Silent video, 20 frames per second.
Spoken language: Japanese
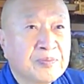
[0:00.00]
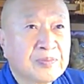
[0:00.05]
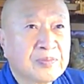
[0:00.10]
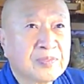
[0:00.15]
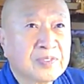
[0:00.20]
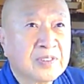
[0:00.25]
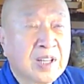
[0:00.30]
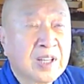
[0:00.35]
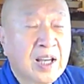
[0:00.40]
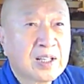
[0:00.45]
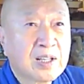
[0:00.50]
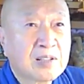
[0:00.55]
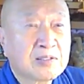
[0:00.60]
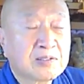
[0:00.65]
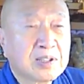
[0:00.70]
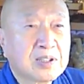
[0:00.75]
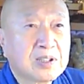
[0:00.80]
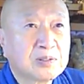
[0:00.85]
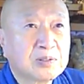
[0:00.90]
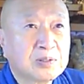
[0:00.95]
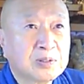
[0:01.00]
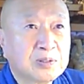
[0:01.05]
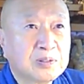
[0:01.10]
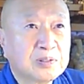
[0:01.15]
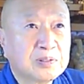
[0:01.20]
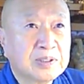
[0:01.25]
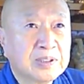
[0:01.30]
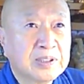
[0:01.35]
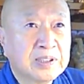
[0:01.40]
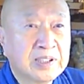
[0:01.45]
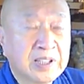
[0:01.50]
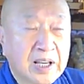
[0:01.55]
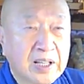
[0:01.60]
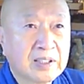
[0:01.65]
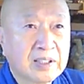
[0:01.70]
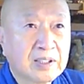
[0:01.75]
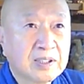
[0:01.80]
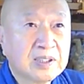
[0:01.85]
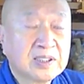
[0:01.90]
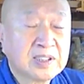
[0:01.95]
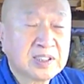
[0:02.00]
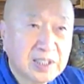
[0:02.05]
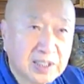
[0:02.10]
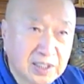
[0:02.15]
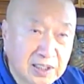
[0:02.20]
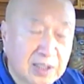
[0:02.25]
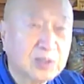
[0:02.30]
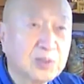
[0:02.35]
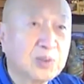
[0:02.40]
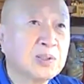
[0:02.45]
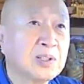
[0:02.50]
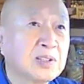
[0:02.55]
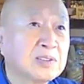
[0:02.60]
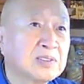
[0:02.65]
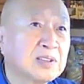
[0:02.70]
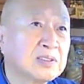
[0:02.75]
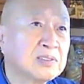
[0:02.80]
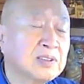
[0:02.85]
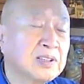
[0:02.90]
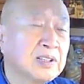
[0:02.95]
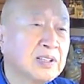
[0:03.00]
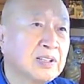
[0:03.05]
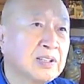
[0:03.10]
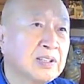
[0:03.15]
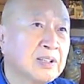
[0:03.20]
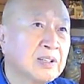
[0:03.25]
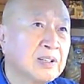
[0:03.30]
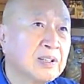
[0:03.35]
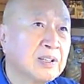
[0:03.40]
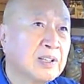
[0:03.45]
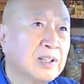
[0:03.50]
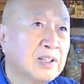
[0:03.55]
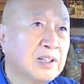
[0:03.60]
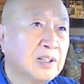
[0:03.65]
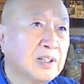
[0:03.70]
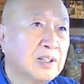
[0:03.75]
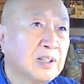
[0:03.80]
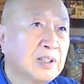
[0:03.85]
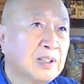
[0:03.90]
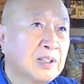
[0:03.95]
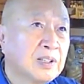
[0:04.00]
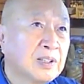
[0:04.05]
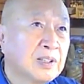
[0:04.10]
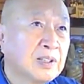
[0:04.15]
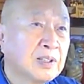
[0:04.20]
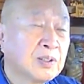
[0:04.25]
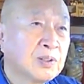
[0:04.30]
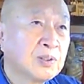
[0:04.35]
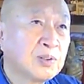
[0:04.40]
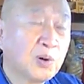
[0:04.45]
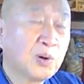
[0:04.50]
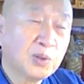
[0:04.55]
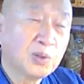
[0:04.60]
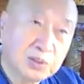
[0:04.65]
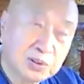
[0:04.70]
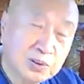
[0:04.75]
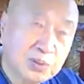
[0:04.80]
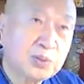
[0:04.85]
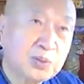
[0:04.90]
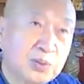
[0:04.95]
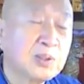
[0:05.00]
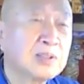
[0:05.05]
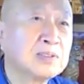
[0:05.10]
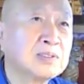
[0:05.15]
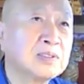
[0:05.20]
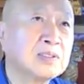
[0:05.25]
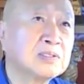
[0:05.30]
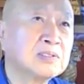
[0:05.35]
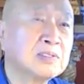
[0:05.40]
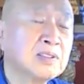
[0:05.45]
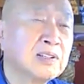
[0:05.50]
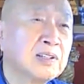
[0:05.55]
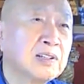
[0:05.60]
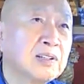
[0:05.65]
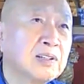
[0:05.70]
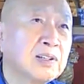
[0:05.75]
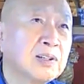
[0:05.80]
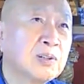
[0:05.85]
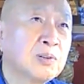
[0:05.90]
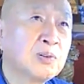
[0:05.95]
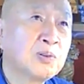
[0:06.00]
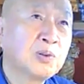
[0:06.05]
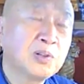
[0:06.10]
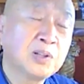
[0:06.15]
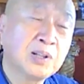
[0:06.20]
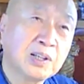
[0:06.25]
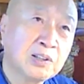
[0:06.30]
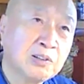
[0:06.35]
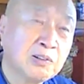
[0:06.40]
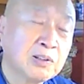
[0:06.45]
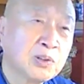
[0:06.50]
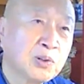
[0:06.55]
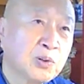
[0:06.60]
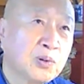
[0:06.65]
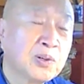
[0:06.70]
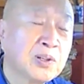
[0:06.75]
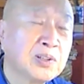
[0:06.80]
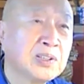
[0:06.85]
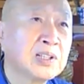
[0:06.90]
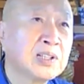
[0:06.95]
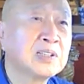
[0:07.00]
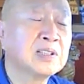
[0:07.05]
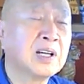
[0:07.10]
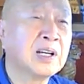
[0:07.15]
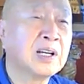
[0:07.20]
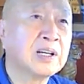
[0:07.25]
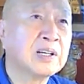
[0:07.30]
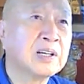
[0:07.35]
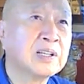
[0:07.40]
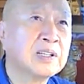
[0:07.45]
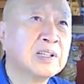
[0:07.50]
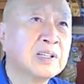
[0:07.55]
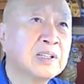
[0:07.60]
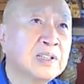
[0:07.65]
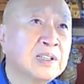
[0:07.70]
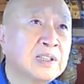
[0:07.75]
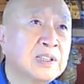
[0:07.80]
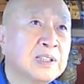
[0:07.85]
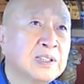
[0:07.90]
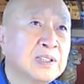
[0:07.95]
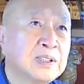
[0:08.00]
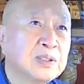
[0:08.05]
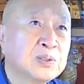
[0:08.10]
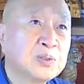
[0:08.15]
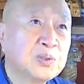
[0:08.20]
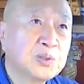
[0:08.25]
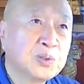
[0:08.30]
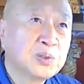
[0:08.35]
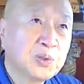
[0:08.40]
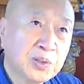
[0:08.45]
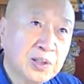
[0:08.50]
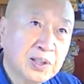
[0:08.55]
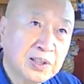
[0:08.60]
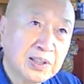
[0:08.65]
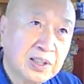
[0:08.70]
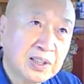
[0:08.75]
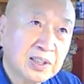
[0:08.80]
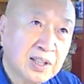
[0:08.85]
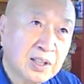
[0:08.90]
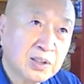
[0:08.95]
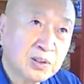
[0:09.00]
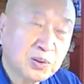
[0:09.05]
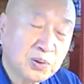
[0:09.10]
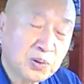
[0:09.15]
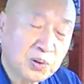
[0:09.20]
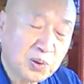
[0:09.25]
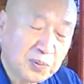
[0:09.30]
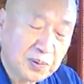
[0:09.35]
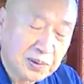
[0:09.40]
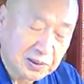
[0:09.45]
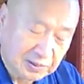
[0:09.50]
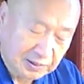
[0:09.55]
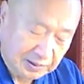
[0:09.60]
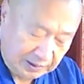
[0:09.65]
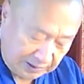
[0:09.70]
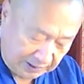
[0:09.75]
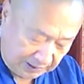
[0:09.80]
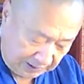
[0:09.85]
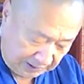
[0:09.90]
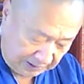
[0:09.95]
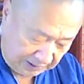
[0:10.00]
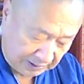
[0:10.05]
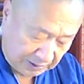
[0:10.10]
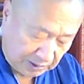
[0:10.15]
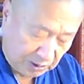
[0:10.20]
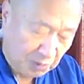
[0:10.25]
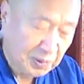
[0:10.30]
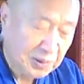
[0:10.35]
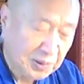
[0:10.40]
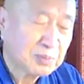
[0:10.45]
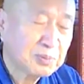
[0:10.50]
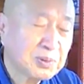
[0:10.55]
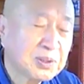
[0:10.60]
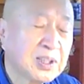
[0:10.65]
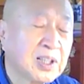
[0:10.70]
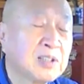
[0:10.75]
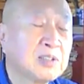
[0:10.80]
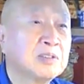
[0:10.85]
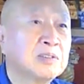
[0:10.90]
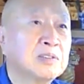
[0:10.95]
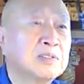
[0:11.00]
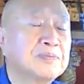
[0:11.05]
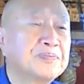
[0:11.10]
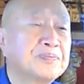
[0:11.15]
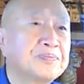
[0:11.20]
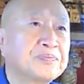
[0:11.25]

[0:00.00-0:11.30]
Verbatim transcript: 大学に出てくる現真理というやつですね。こいつというやつですね。これだけは表現できない。その表現できないところはまたぐっとまた見ていく。